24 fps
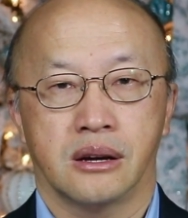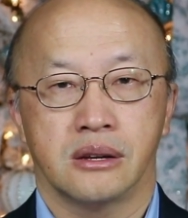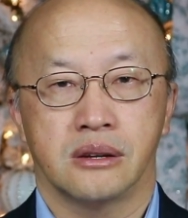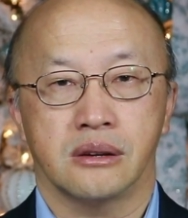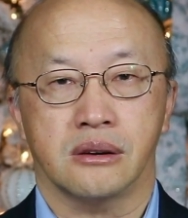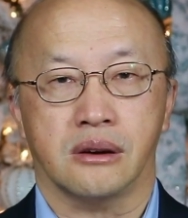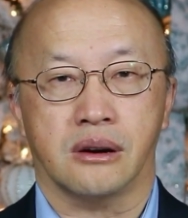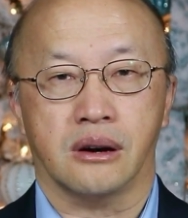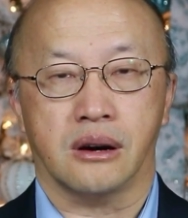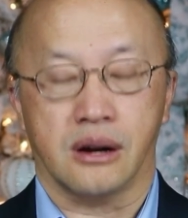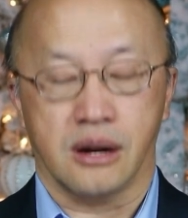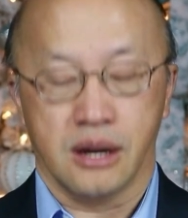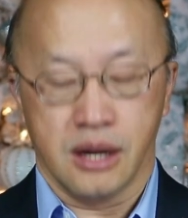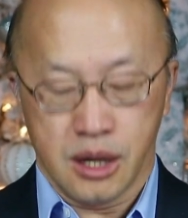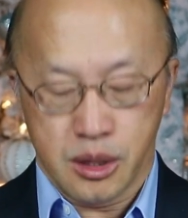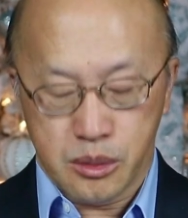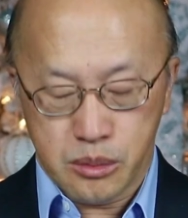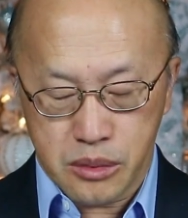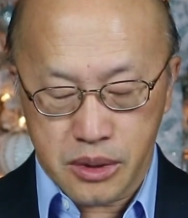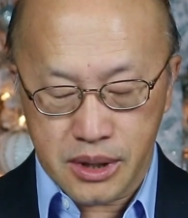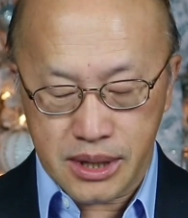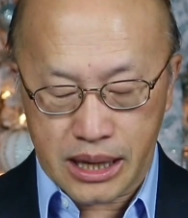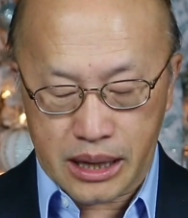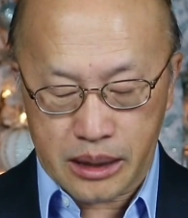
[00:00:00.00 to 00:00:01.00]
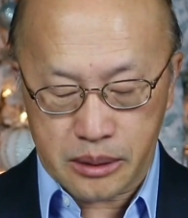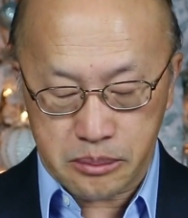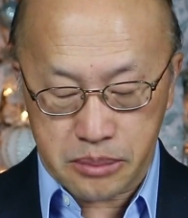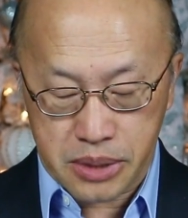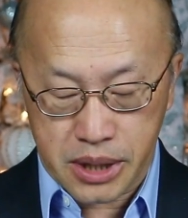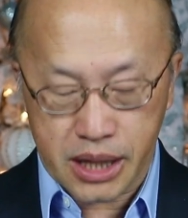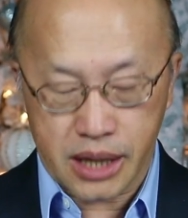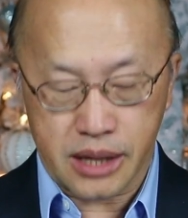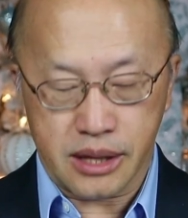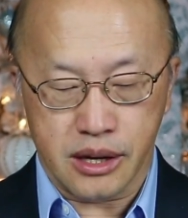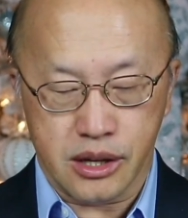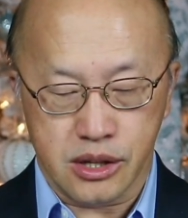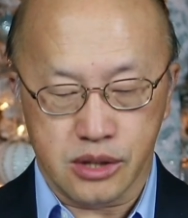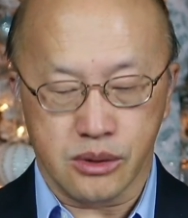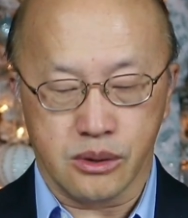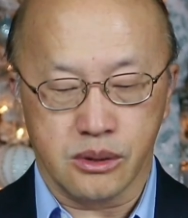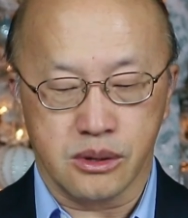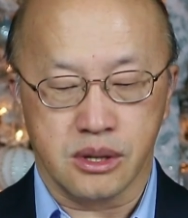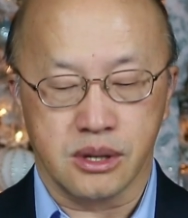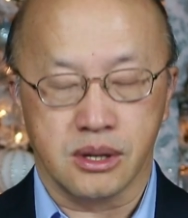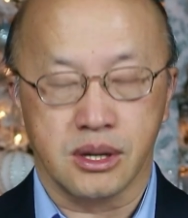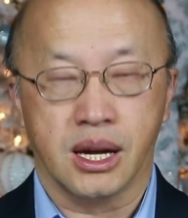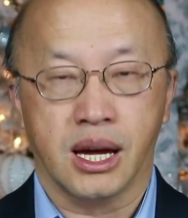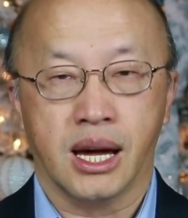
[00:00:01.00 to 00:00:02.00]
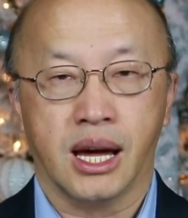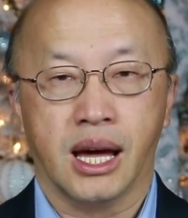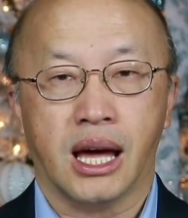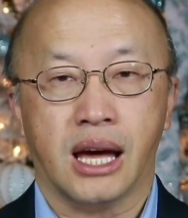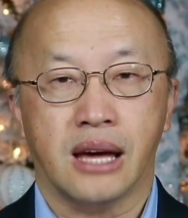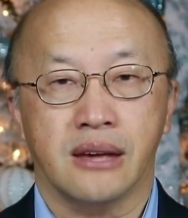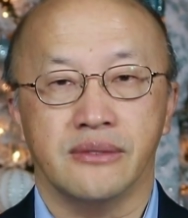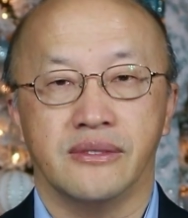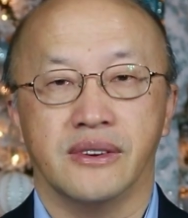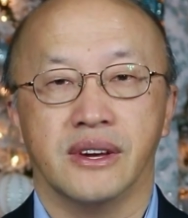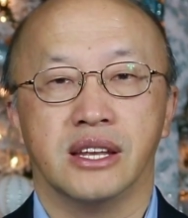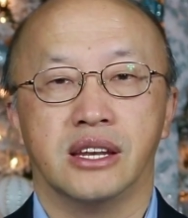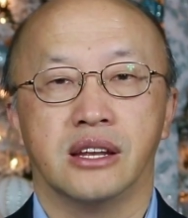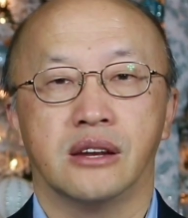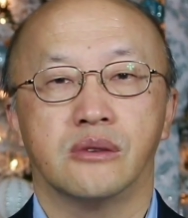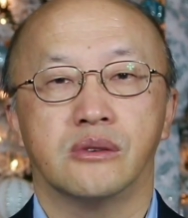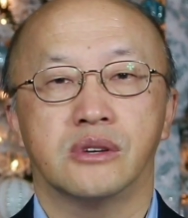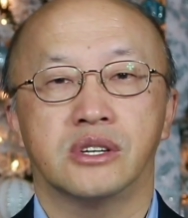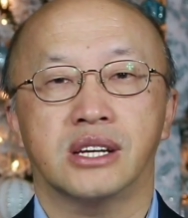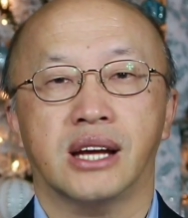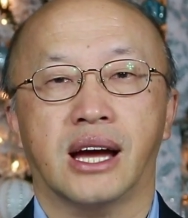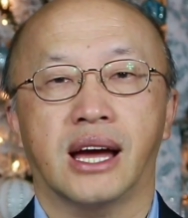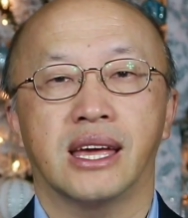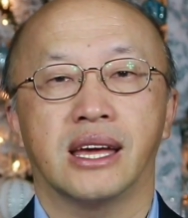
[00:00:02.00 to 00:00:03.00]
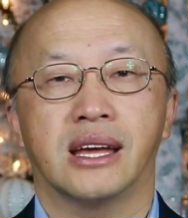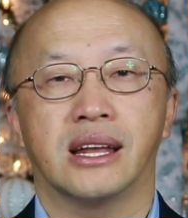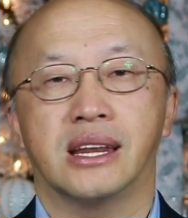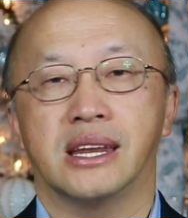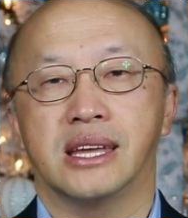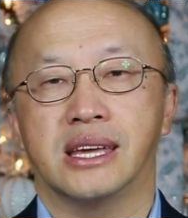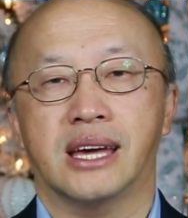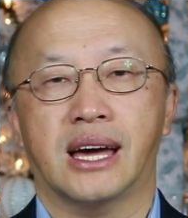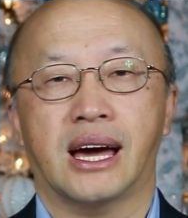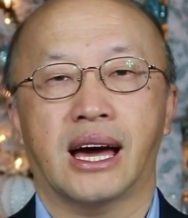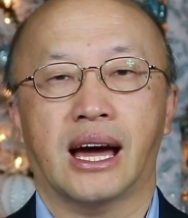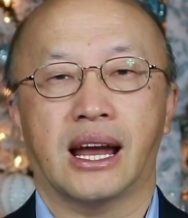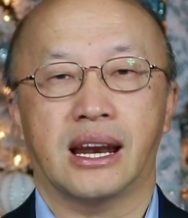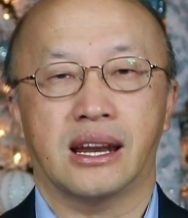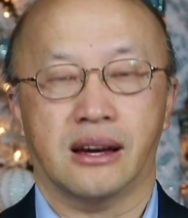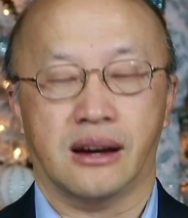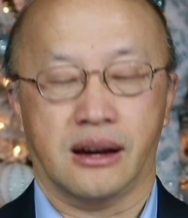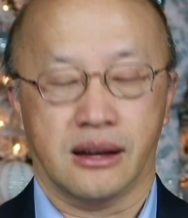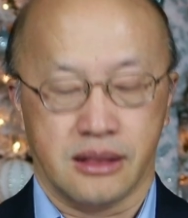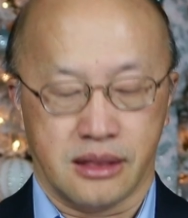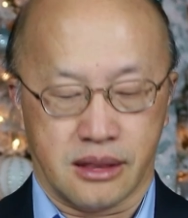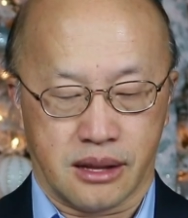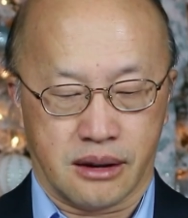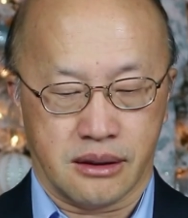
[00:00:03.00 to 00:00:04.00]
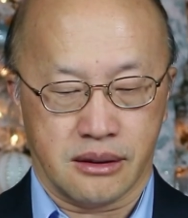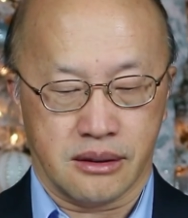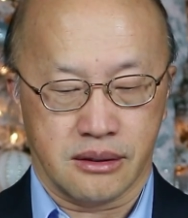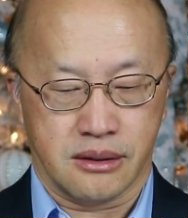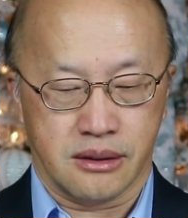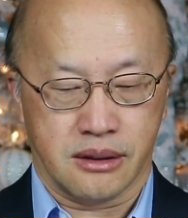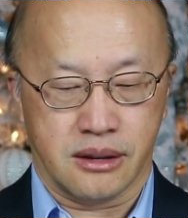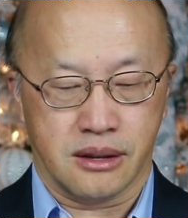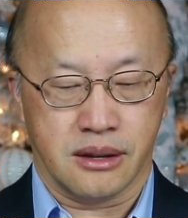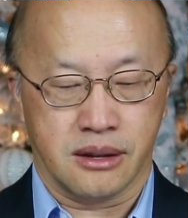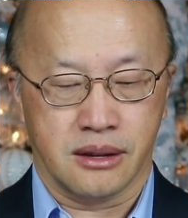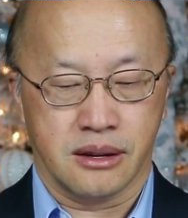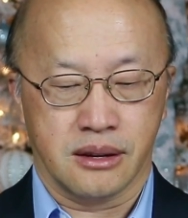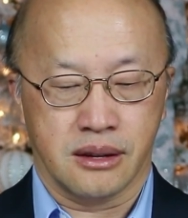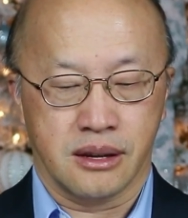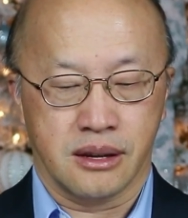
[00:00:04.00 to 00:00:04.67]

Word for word: cho khó mua dạng phe nhá chỗ nữa hai vị nên lúc sai những lì hạ lại hơn đó nữa nè